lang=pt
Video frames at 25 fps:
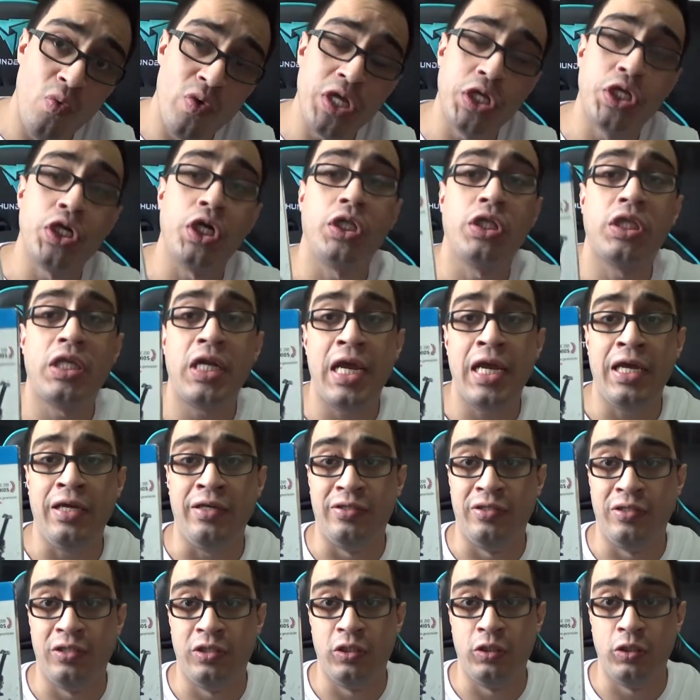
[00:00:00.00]
Witcher
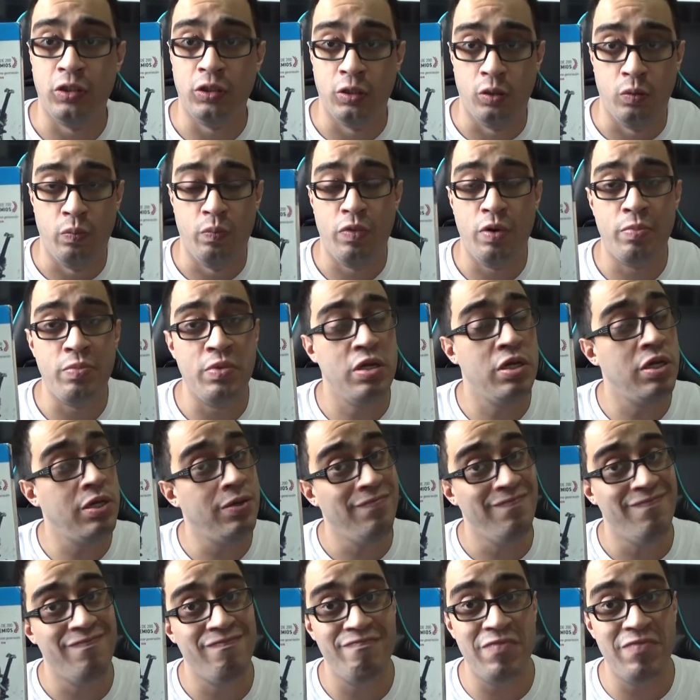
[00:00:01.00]
3. Pra mim,